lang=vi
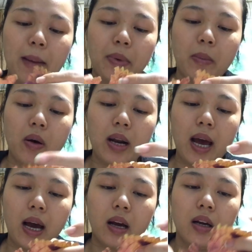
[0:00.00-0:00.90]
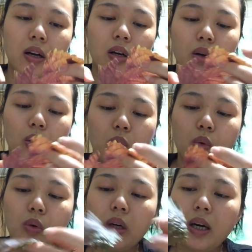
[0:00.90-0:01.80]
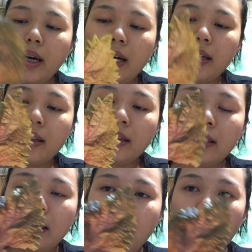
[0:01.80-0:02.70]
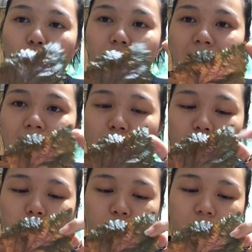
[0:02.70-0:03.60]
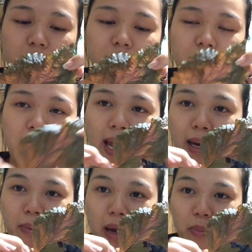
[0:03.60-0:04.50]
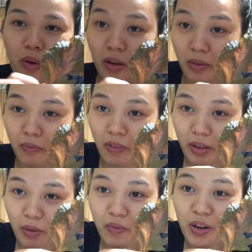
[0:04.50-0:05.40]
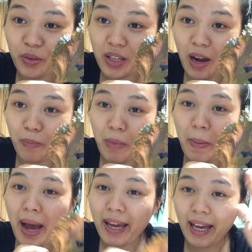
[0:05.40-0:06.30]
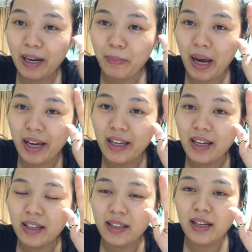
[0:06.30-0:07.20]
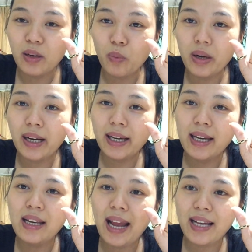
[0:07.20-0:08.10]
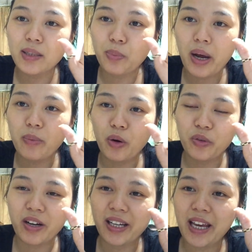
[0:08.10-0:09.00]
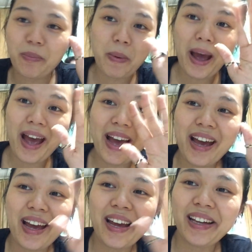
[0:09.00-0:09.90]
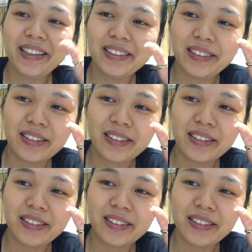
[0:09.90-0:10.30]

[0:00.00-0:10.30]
làm cái món là gỏi cuốn uh, lỗ tai heo nha mọi người. Hẹn gặp lại mọi người vào những video sau. Bye bye, hẹn gặp lại. Nhớ đừng quên đăng ký, like, subscribe, ủng hộ cho kênh nhé. Bye bye.